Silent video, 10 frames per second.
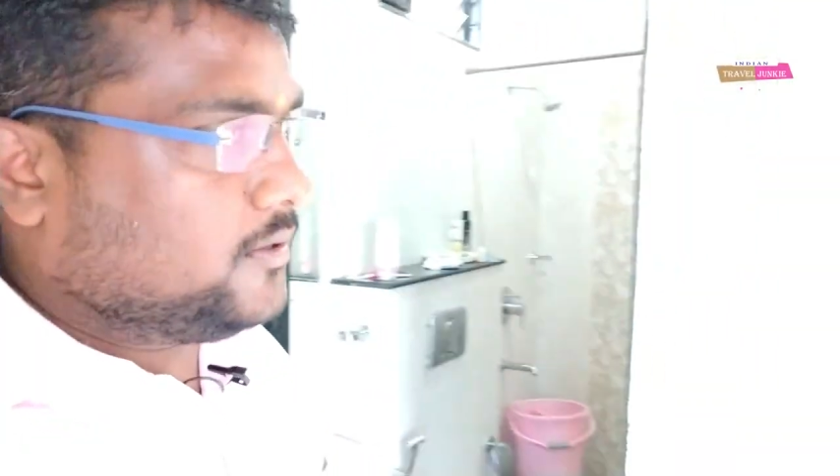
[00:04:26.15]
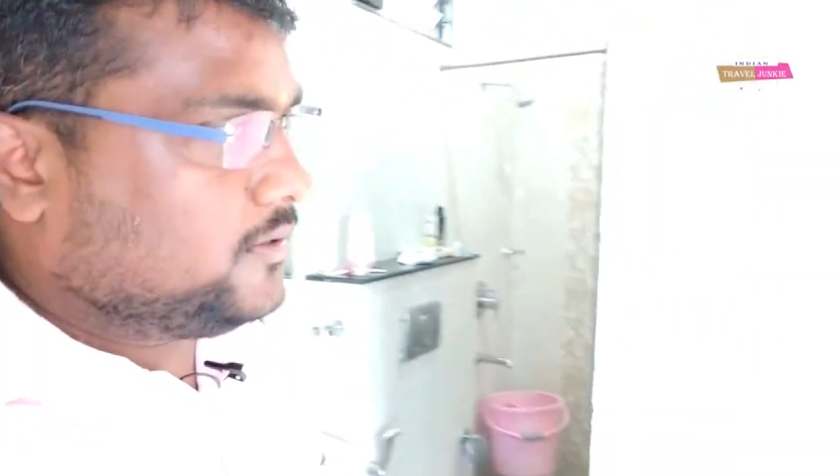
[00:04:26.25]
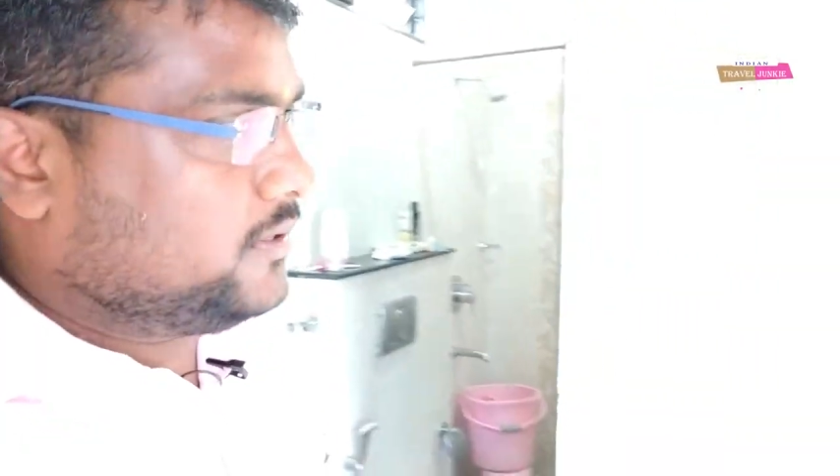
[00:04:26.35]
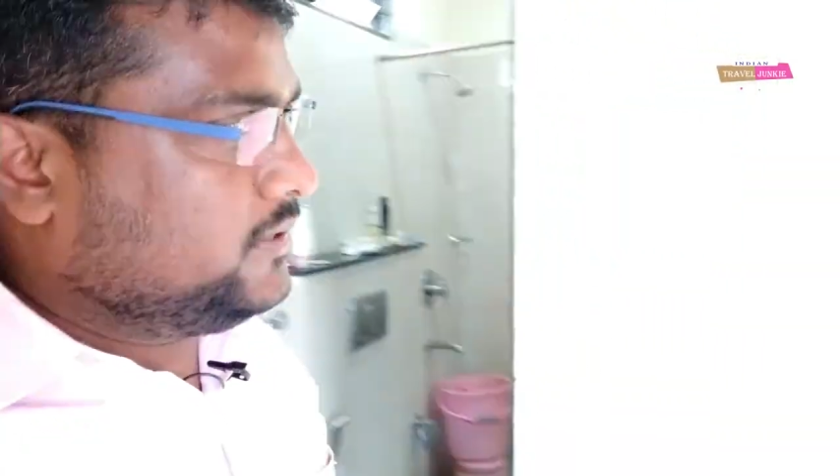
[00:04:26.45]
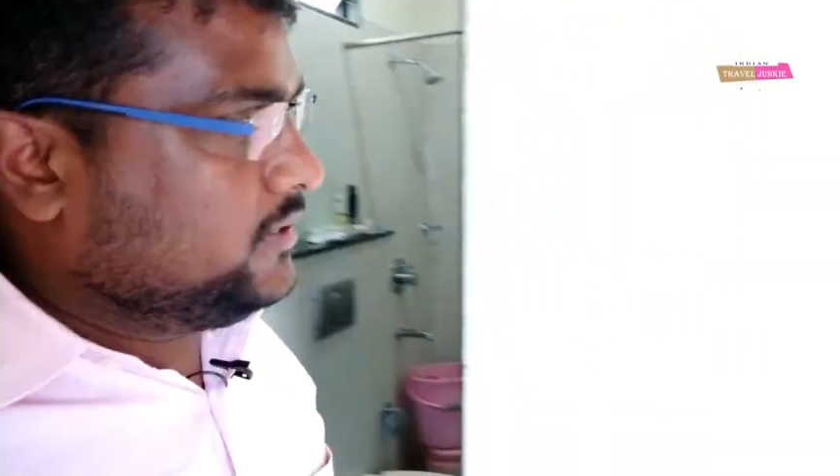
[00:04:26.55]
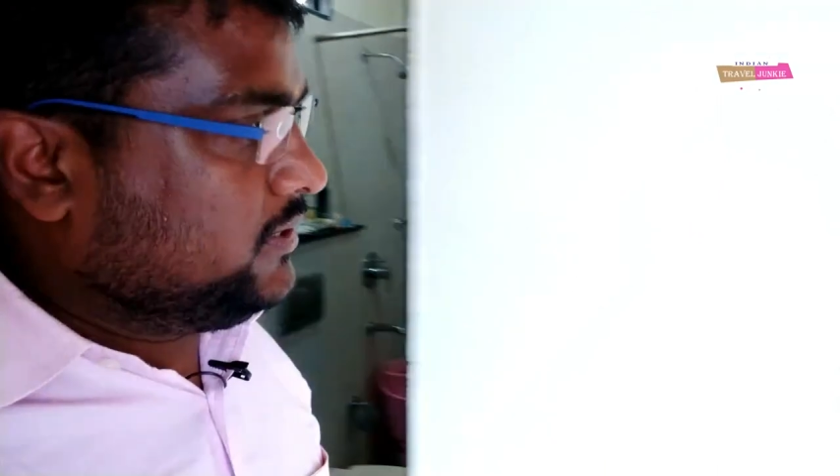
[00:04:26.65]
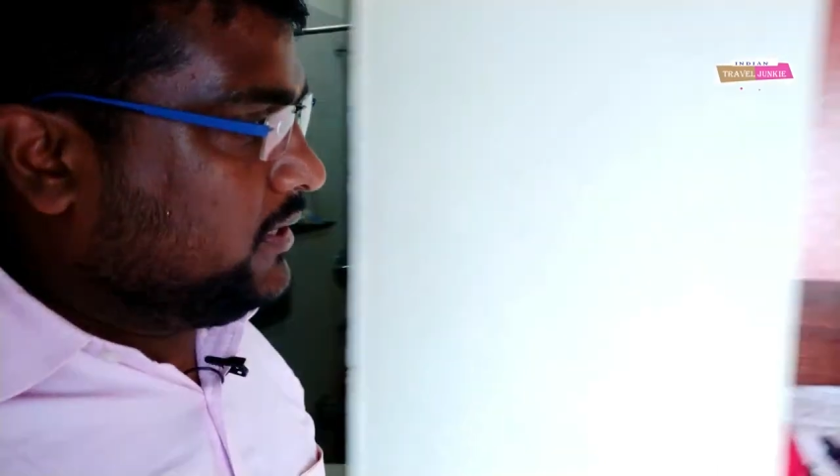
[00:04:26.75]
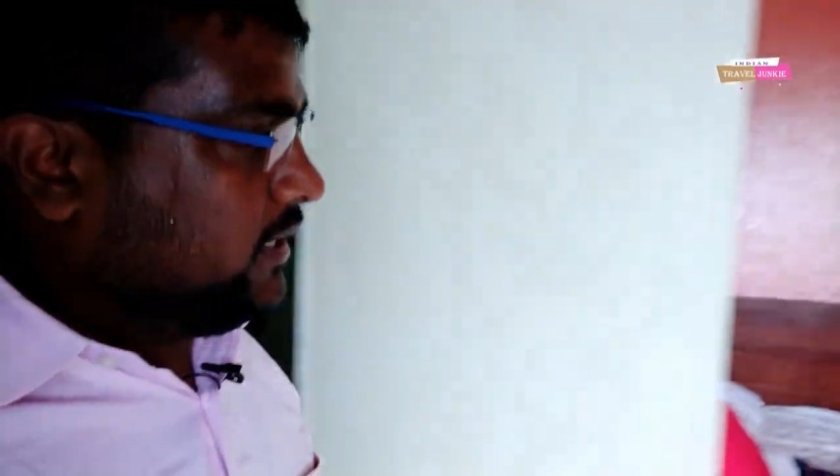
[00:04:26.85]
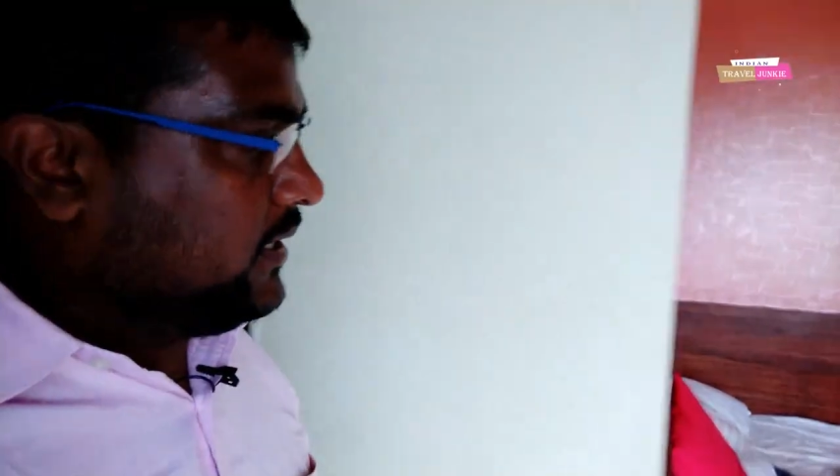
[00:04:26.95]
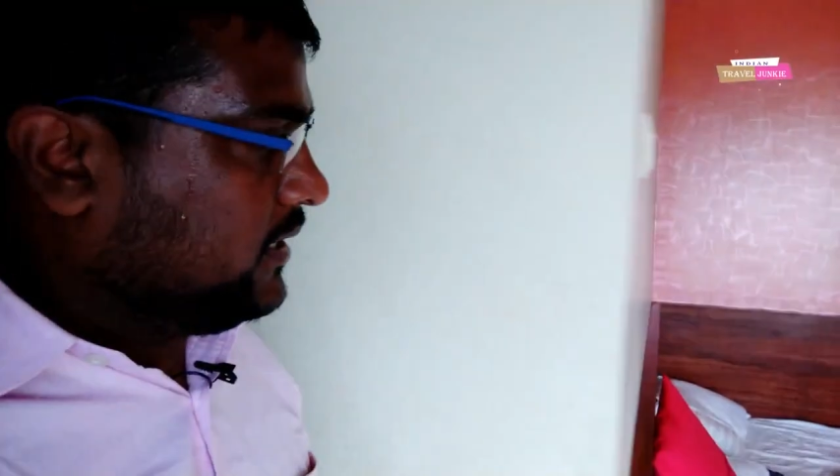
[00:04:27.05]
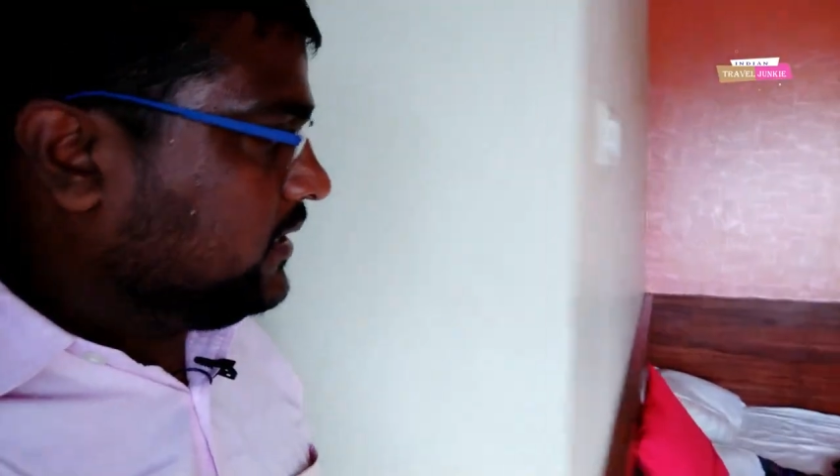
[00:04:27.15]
और ये